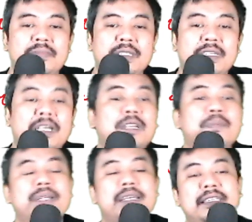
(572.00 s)
yang
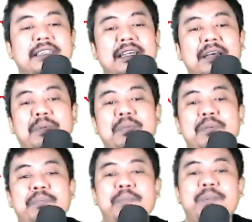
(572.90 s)
dimilikinya ya
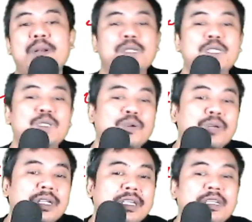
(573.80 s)
pemimpin perlu
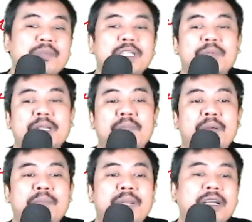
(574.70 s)
mensyukuri sifat-sifat
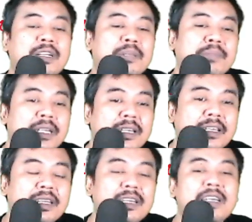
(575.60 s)
kepemimpinan yang
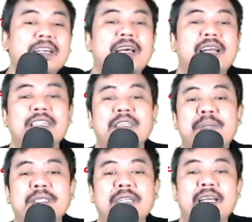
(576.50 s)
dimiliki rasa
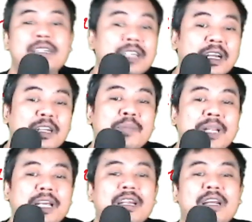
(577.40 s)
percaya diri yang
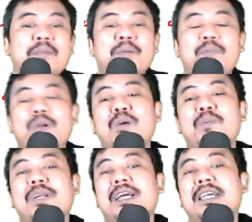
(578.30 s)
dimiliki dan kemampuan
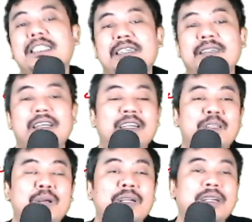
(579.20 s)
komunikasi ya
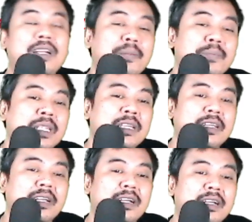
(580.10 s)
itu adalah
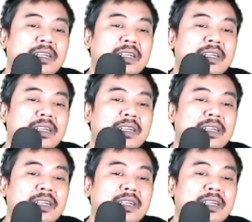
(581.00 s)
Eh,